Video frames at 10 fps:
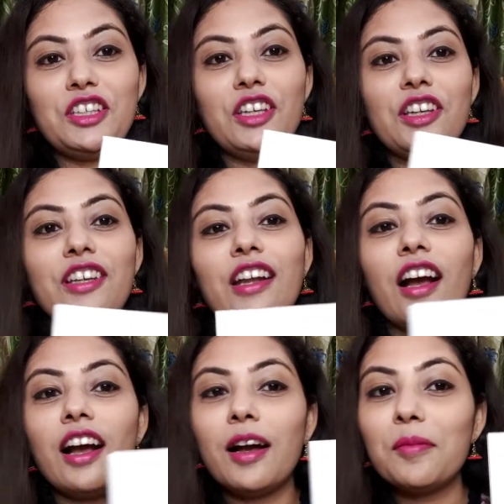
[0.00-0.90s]
ये
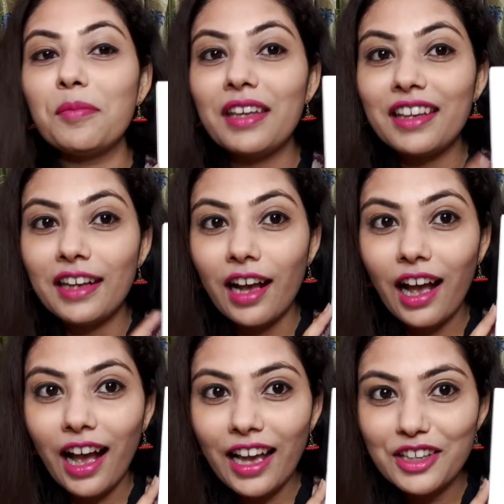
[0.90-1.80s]
रहा मेरा
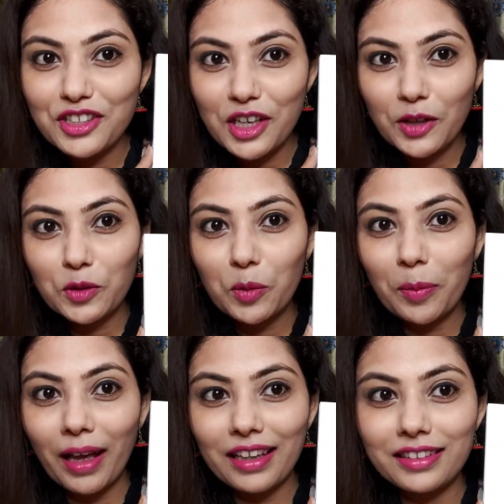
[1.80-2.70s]
आई शेडो
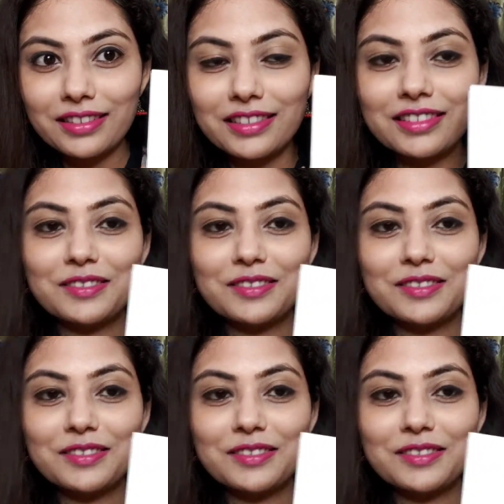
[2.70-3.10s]
पैलेट